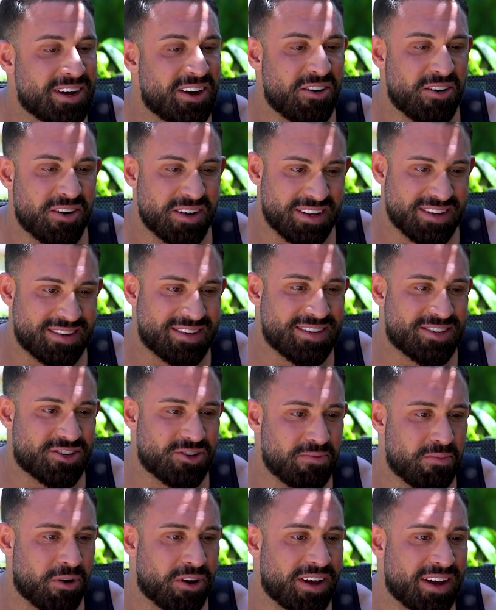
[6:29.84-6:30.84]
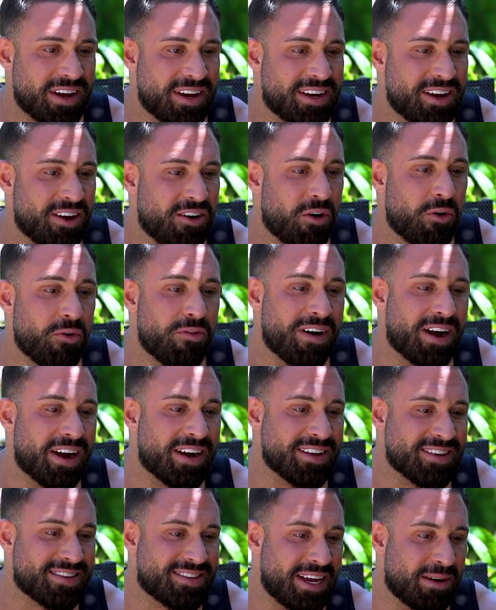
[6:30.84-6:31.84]
Oh, das ist schon modderig. Oh, war ja
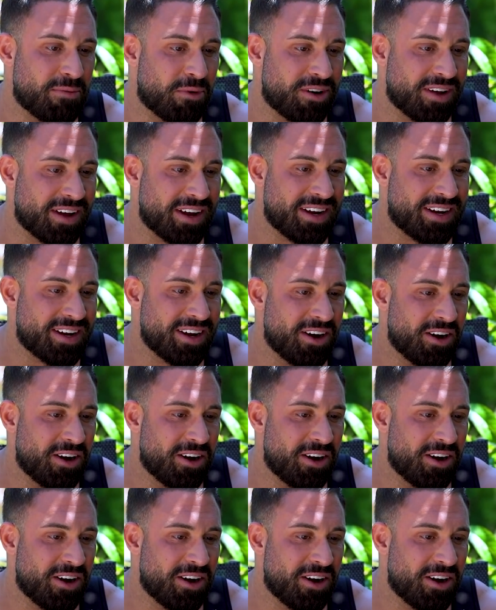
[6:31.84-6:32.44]
das ist sehr modderig.